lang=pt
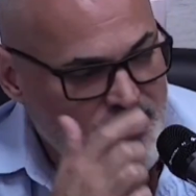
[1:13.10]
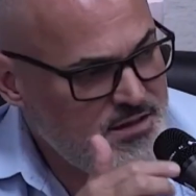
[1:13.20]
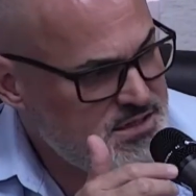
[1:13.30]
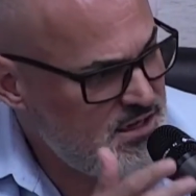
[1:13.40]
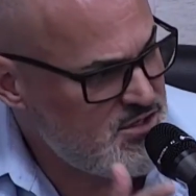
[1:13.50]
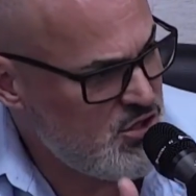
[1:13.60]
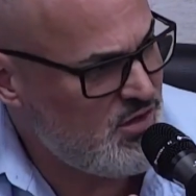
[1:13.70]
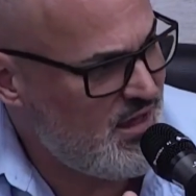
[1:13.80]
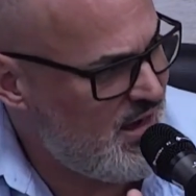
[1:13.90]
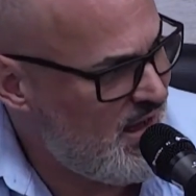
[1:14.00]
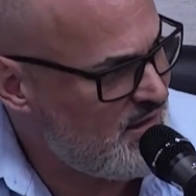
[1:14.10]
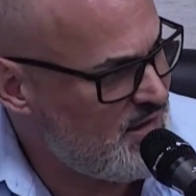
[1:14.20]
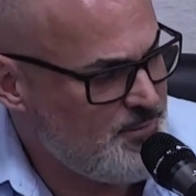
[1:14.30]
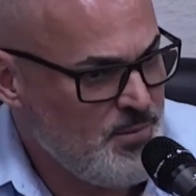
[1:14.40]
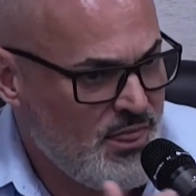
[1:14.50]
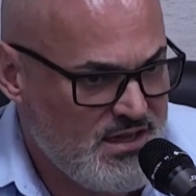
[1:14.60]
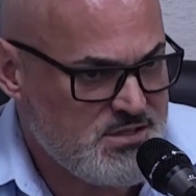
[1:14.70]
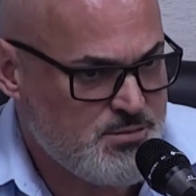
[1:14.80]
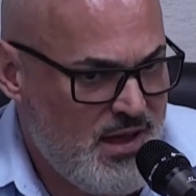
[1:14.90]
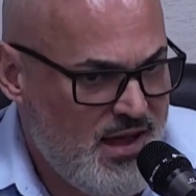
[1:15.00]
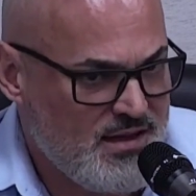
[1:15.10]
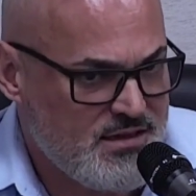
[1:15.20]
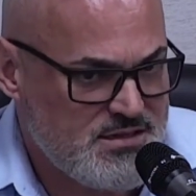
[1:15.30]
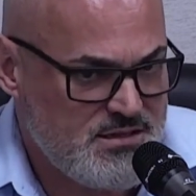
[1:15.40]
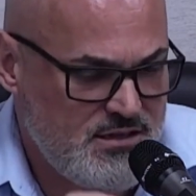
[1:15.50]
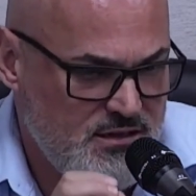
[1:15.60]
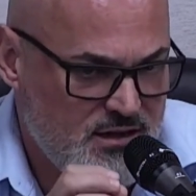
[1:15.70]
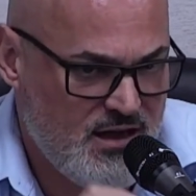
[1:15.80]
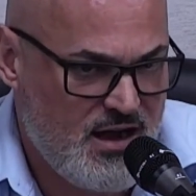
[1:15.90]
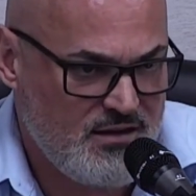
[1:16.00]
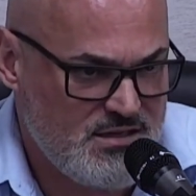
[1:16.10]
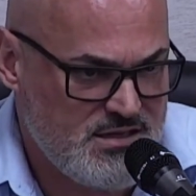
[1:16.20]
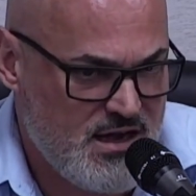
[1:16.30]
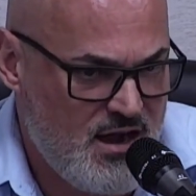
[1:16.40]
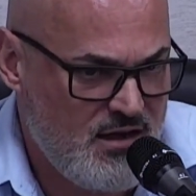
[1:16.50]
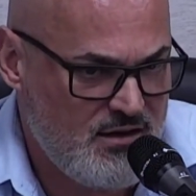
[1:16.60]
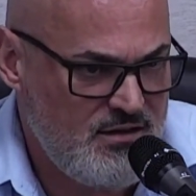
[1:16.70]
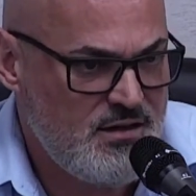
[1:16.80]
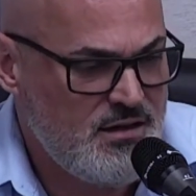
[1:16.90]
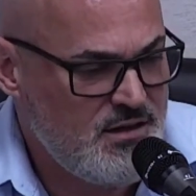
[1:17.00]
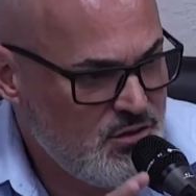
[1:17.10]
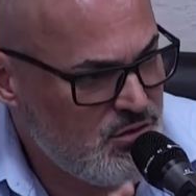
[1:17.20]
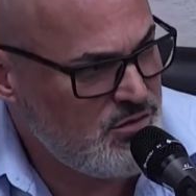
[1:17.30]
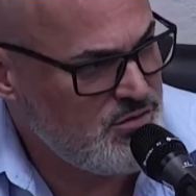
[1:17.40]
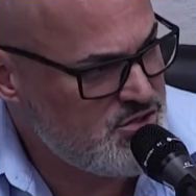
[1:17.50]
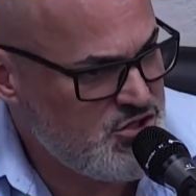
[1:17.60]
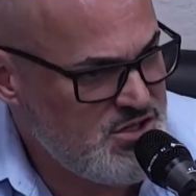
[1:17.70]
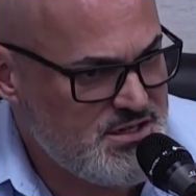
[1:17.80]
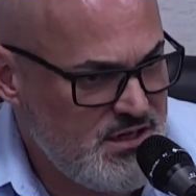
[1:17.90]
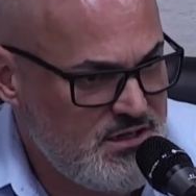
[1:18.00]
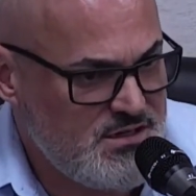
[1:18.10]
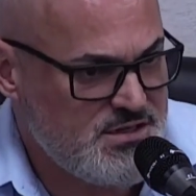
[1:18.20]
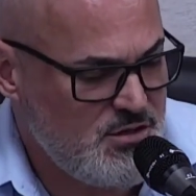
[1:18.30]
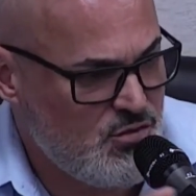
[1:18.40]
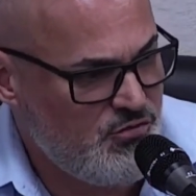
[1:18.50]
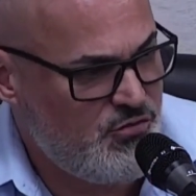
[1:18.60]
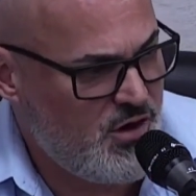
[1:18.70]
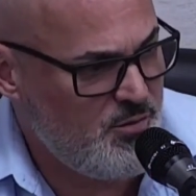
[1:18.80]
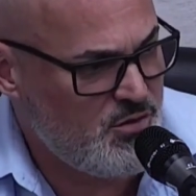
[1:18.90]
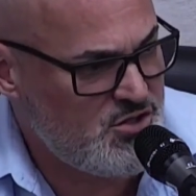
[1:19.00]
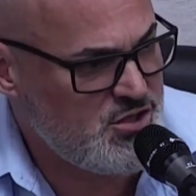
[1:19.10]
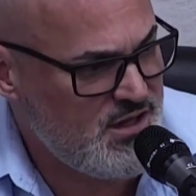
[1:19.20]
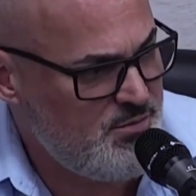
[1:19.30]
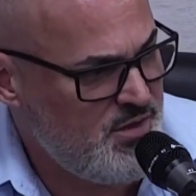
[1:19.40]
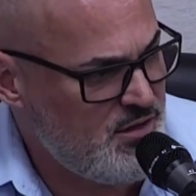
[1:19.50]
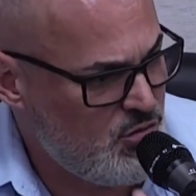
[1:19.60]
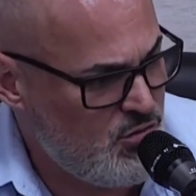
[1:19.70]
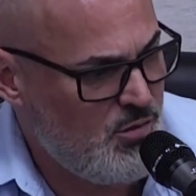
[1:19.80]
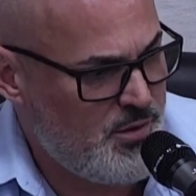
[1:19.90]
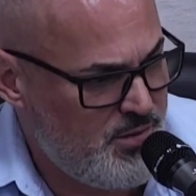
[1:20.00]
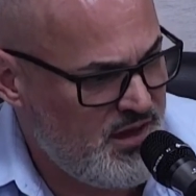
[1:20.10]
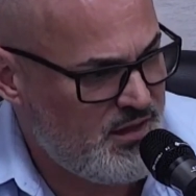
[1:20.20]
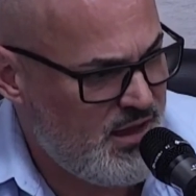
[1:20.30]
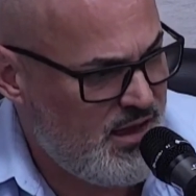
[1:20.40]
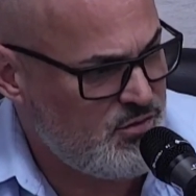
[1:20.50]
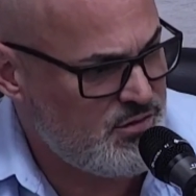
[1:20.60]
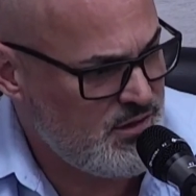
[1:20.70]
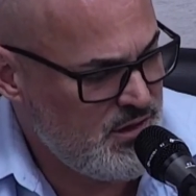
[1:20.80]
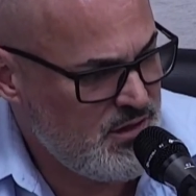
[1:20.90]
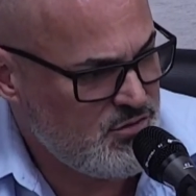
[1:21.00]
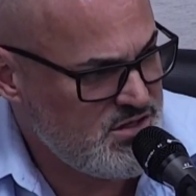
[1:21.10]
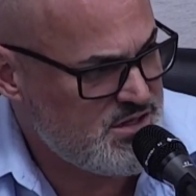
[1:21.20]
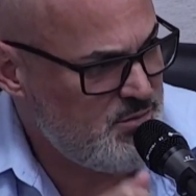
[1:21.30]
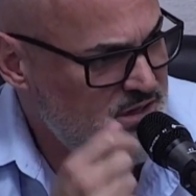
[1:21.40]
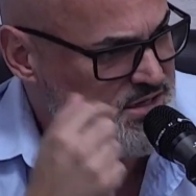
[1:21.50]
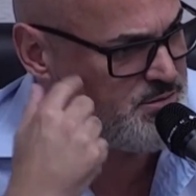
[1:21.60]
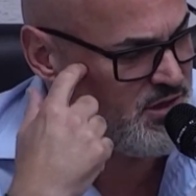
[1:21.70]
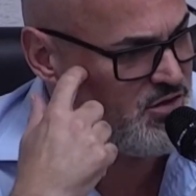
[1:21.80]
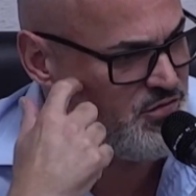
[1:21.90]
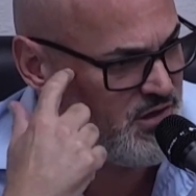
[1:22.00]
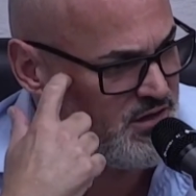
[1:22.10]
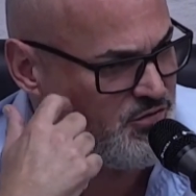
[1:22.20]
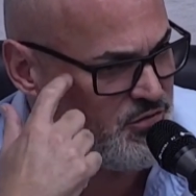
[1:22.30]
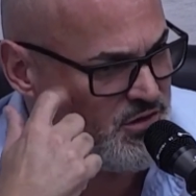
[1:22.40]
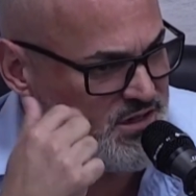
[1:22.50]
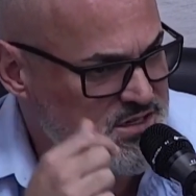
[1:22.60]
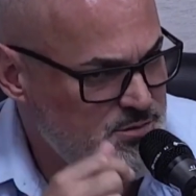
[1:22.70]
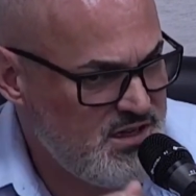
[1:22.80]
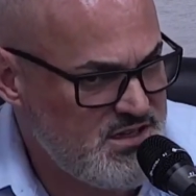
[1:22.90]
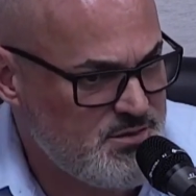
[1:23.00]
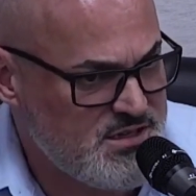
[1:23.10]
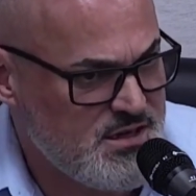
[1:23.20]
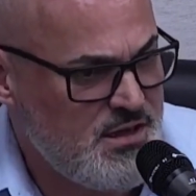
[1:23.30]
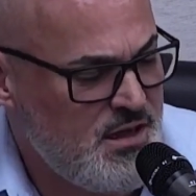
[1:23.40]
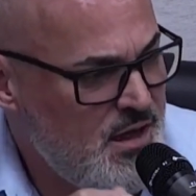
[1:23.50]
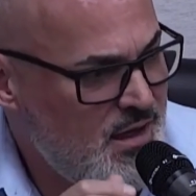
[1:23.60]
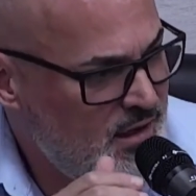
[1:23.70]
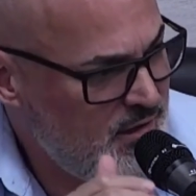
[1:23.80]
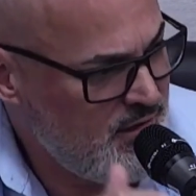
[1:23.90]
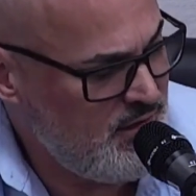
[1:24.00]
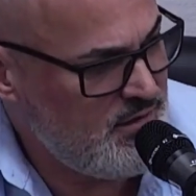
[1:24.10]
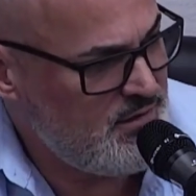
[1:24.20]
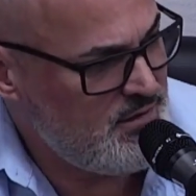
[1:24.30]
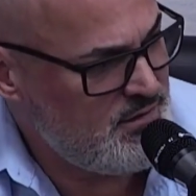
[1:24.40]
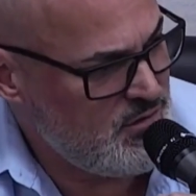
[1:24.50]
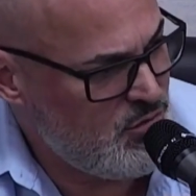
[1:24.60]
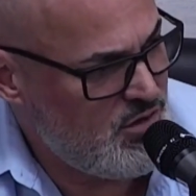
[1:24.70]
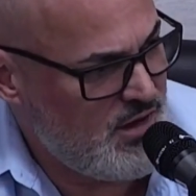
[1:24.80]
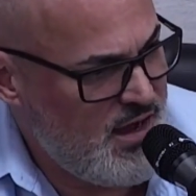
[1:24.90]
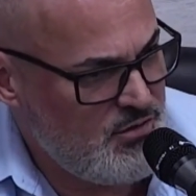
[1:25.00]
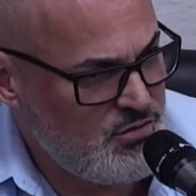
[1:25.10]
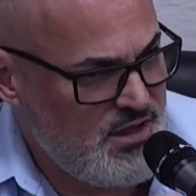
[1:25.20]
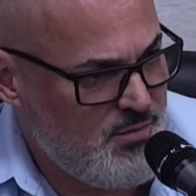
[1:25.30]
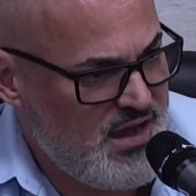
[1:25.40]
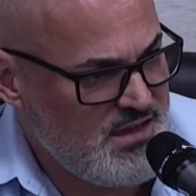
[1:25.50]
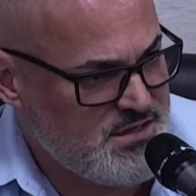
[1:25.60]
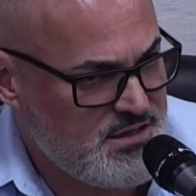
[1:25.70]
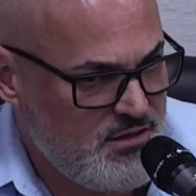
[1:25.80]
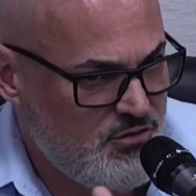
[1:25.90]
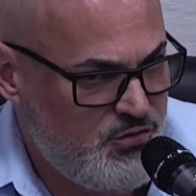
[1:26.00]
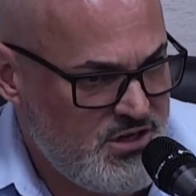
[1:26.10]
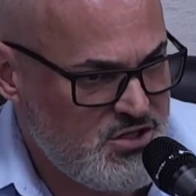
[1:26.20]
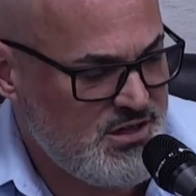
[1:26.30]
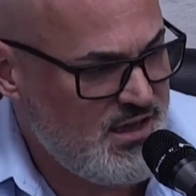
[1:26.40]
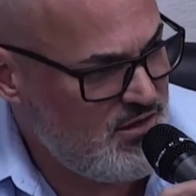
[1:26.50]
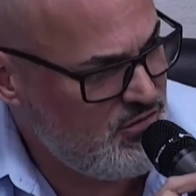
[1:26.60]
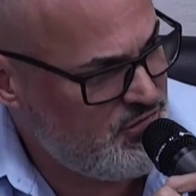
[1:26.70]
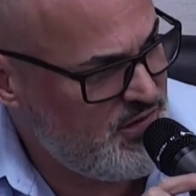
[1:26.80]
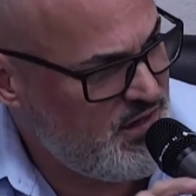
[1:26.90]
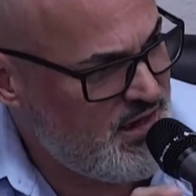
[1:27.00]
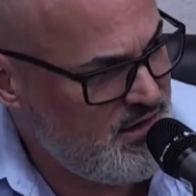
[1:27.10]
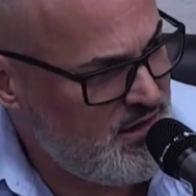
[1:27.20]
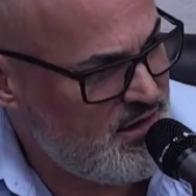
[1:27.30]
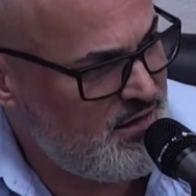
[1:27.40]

que seja alterada as placas de carga e descarga com os dizeres inconforme o agendamento com o proprietário do estabelecimento que fica de frente às mesmas e no horário demais que não for agendado, ficaria